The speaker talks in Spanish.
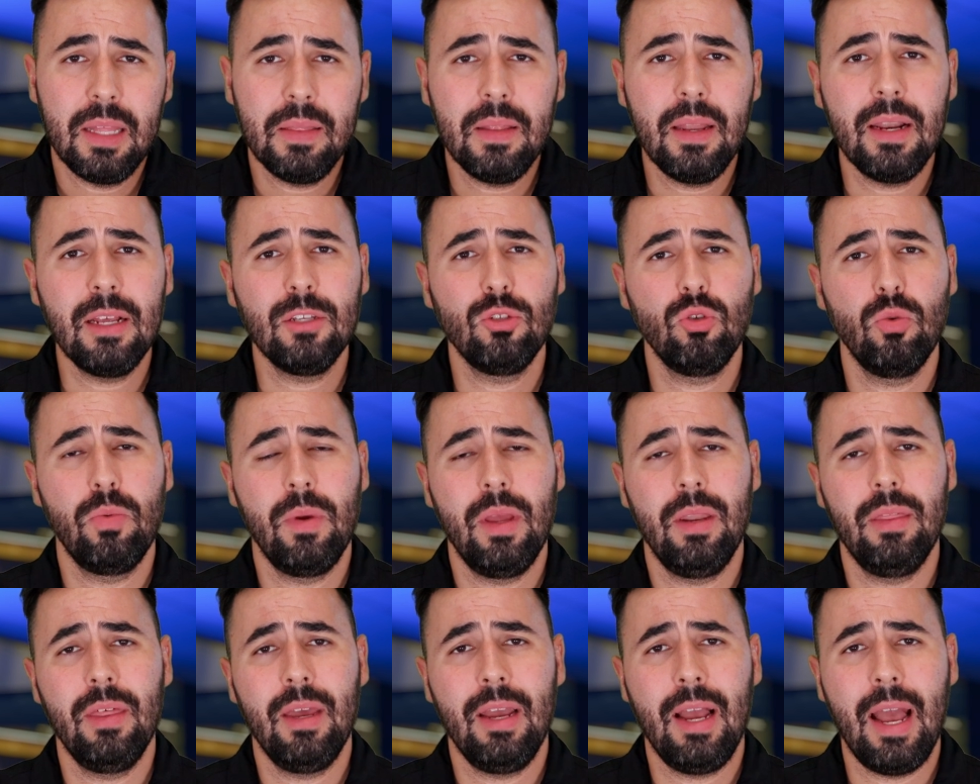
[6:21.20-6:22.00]
tienden a
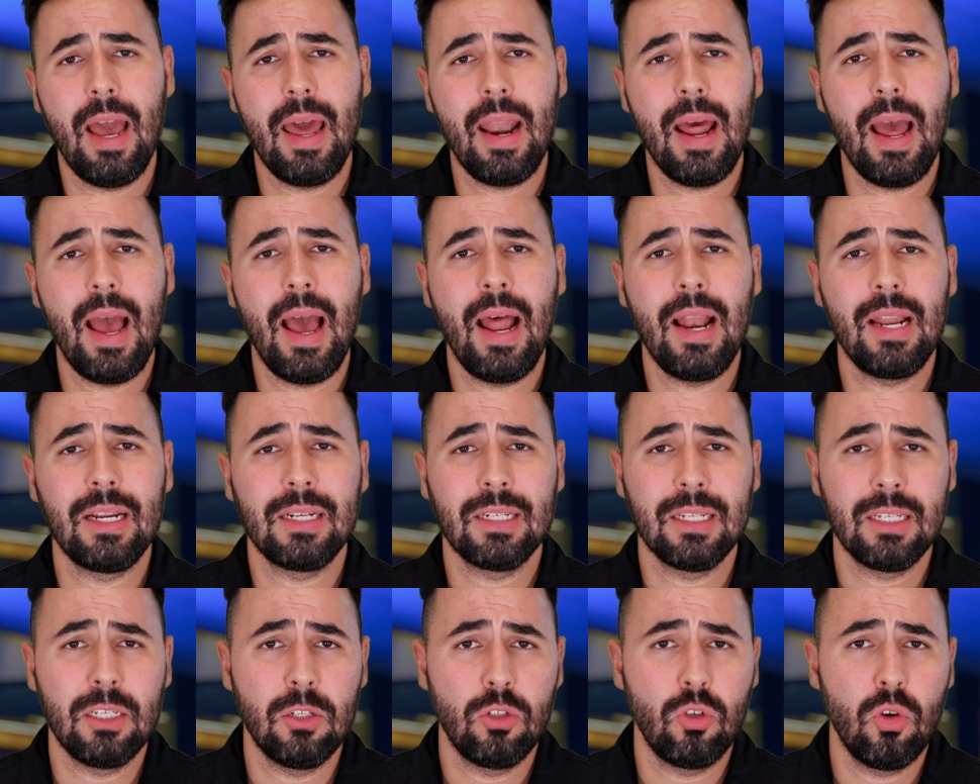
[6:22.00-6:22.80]
subir de cara a
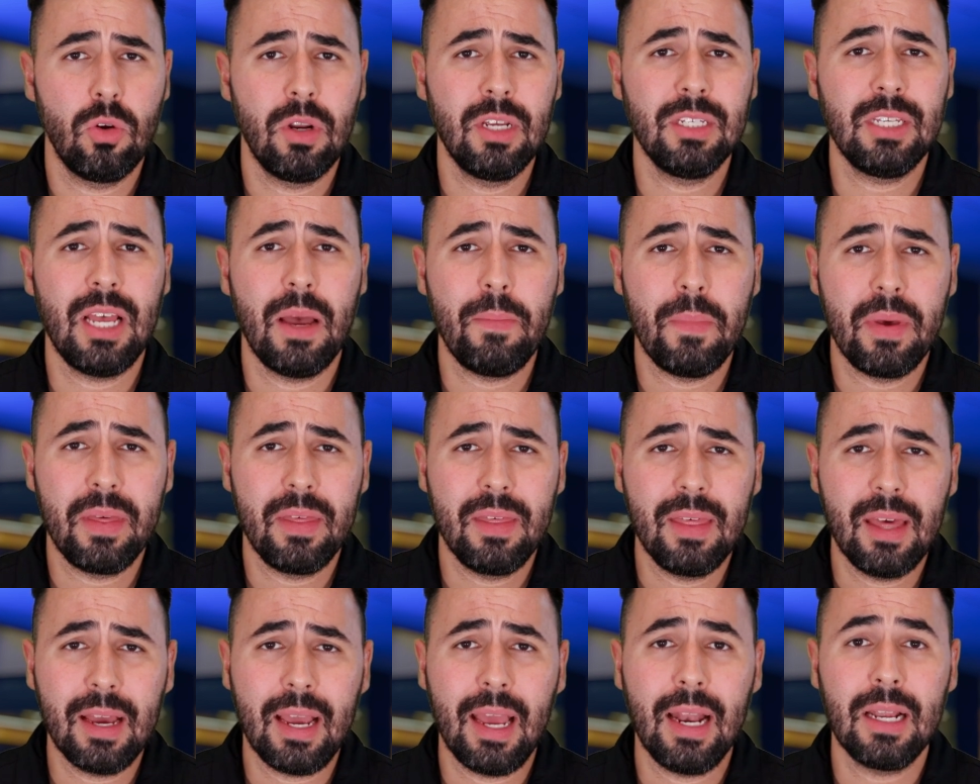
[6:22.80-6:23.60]
las recesiones a
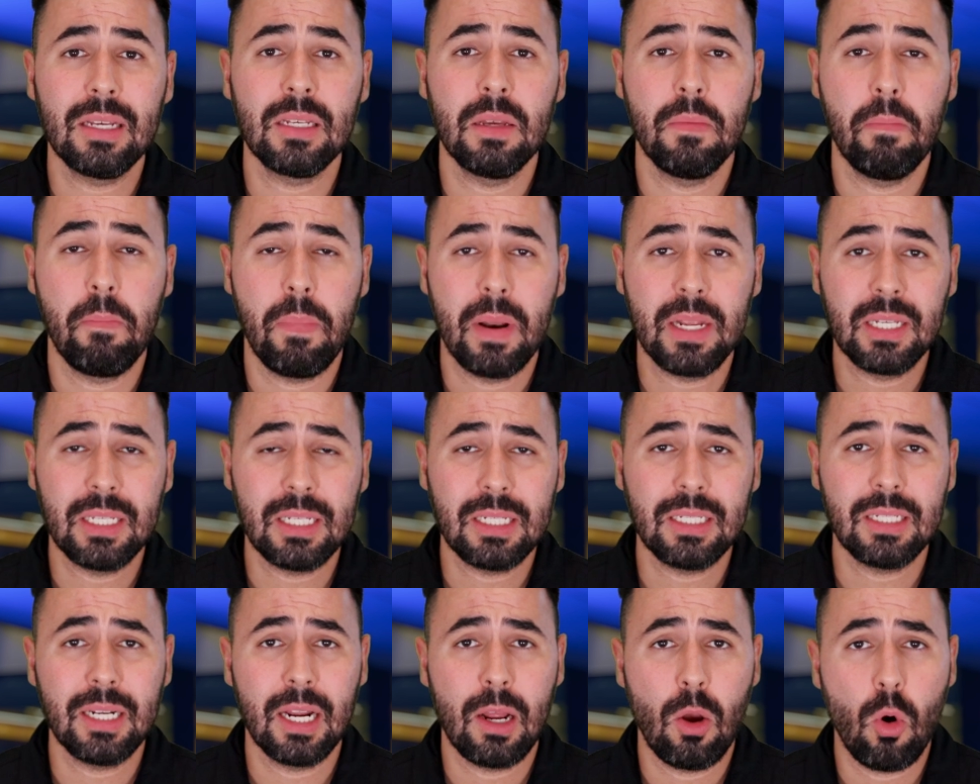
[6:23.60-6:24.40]
medida que las
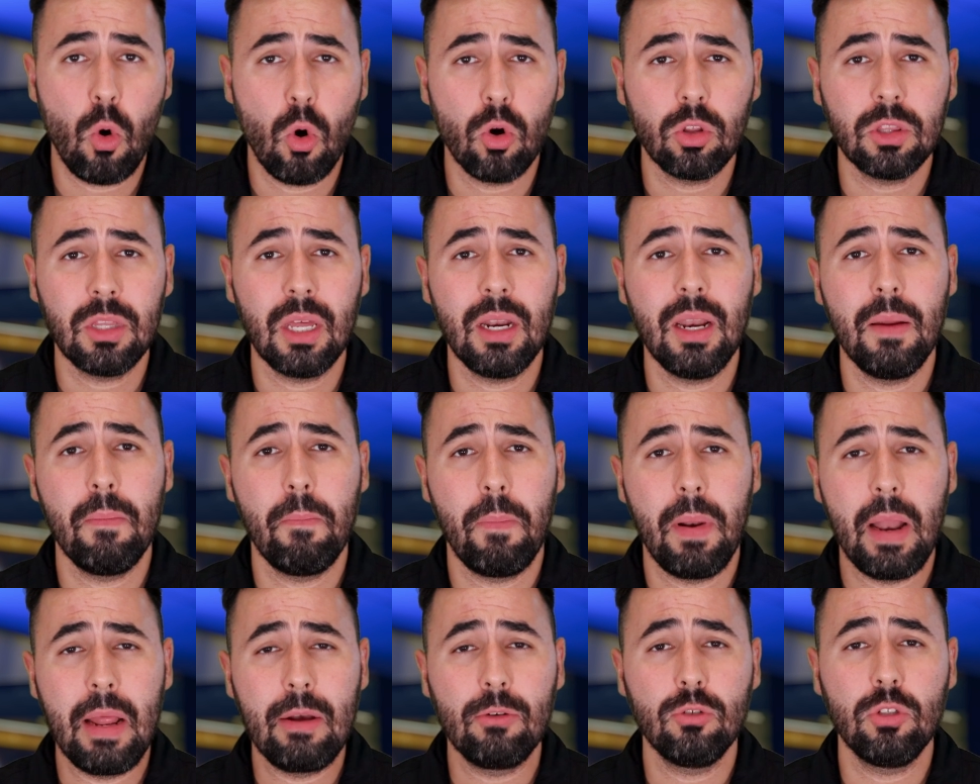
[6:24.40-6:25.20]
empresas recortan
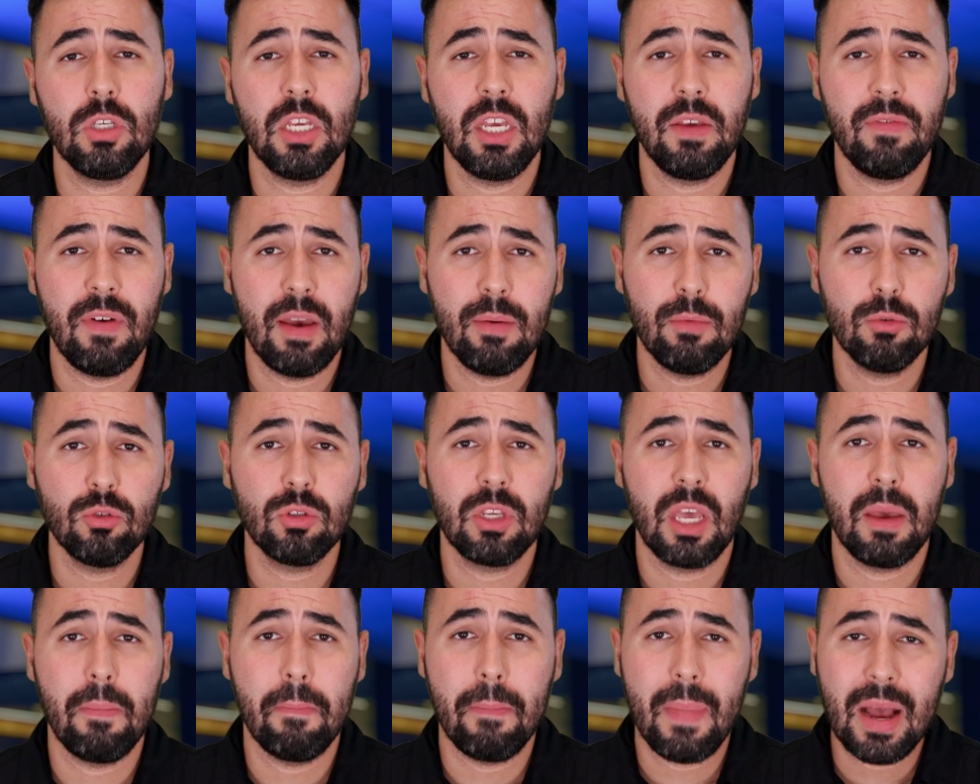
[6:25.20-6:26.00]
empleos y
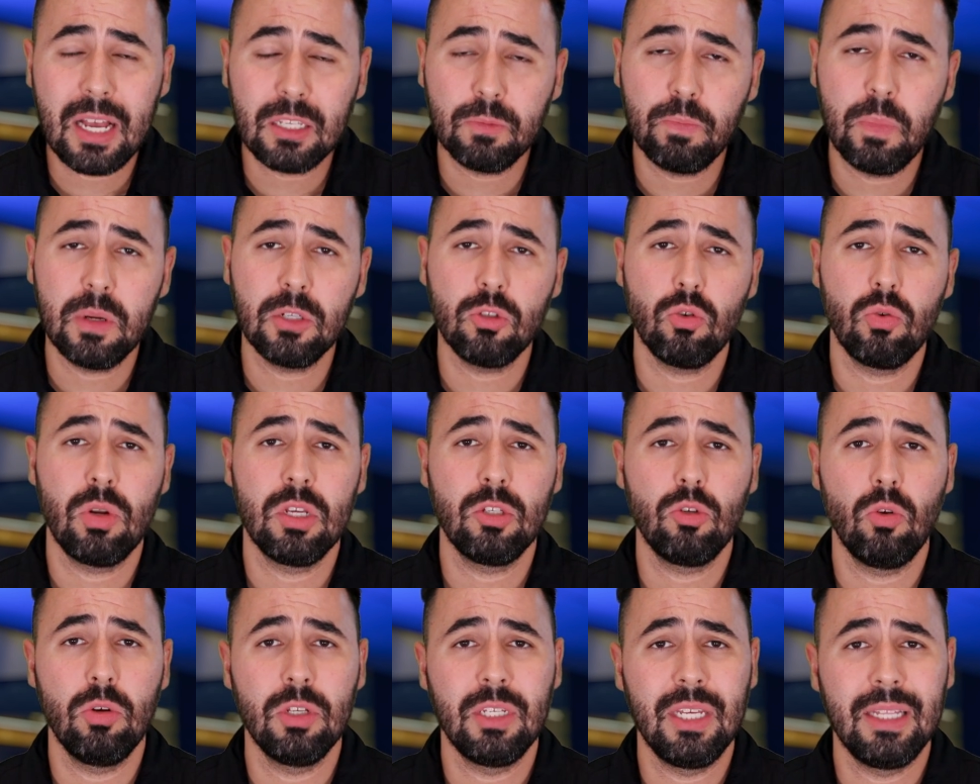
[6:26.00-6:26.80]
vemos que más
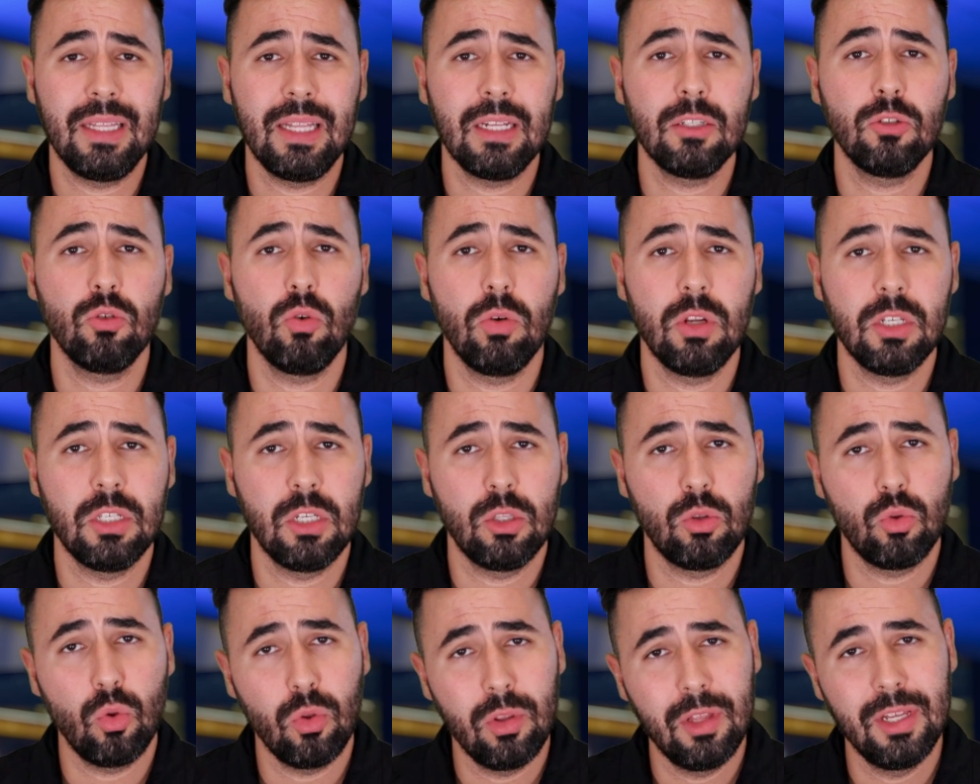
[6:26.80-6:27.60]
personas solicitan
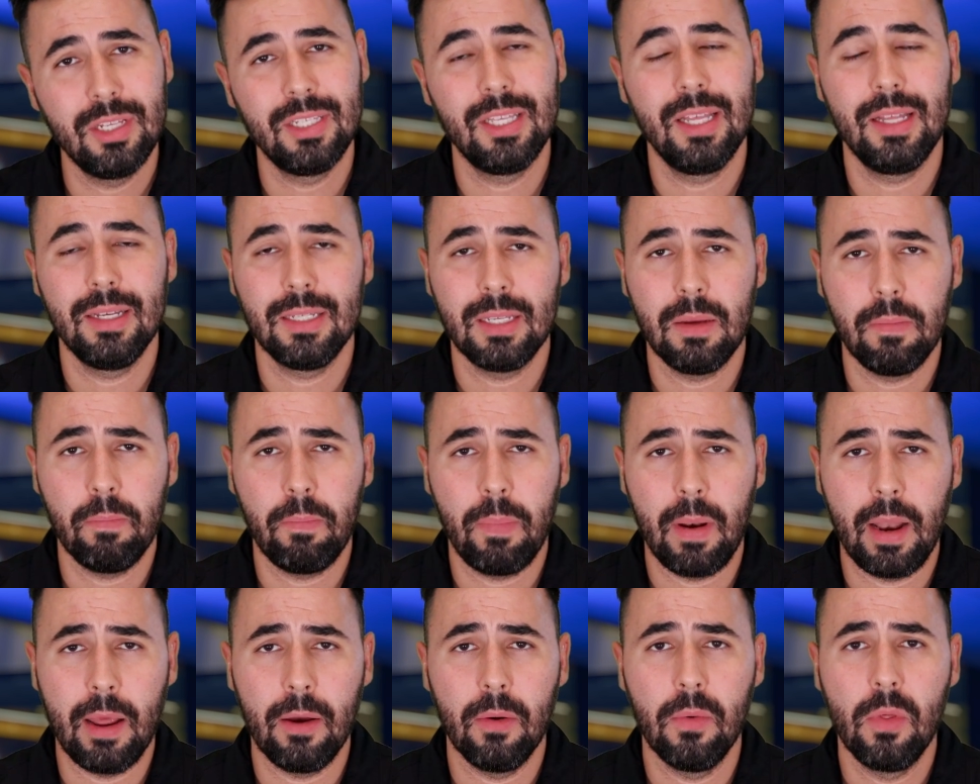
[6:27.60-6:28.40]
solicitudes de
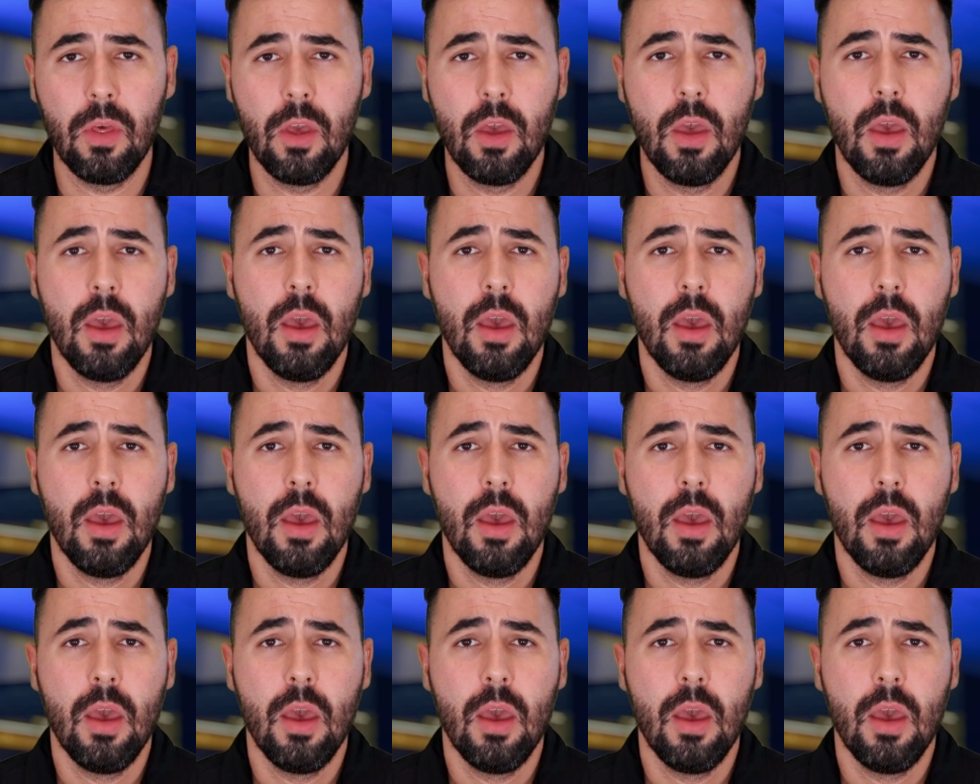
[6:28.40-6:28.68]
desempleo